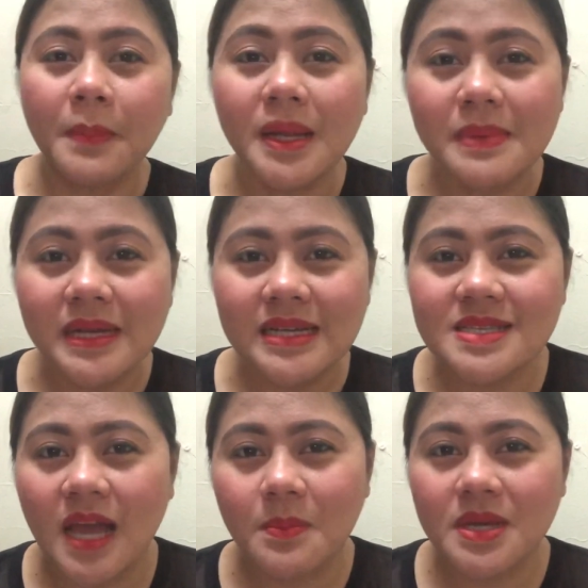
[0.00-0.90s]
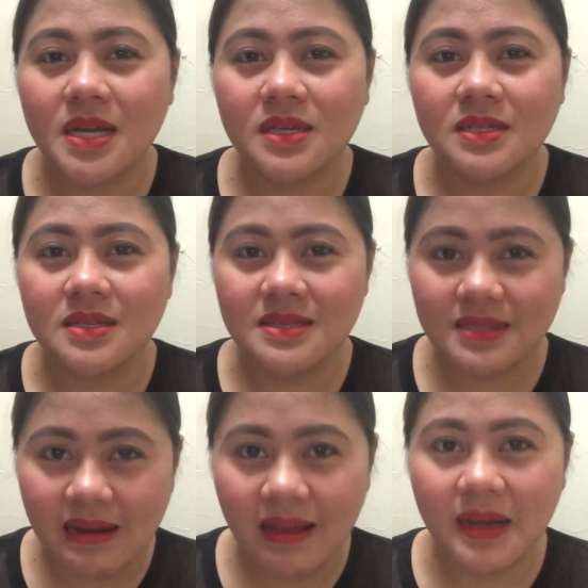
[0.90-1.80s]
Pag magkasama
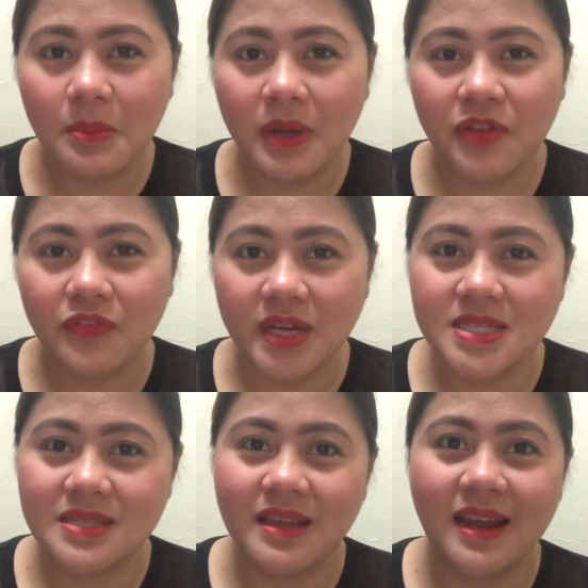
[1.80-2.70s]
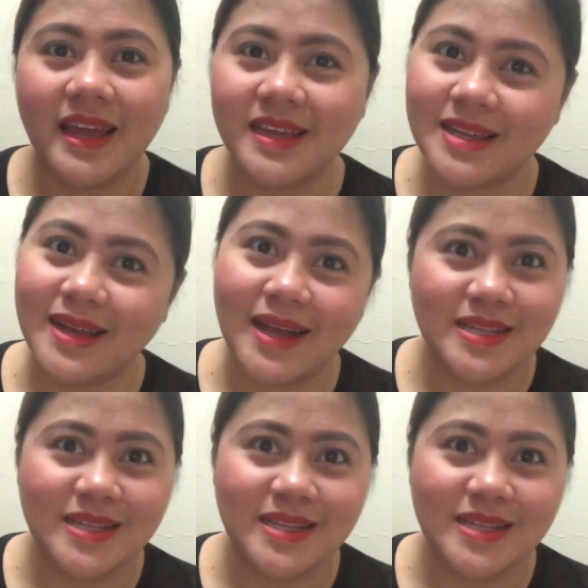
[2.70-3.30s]
sila ng mga friends niya, like,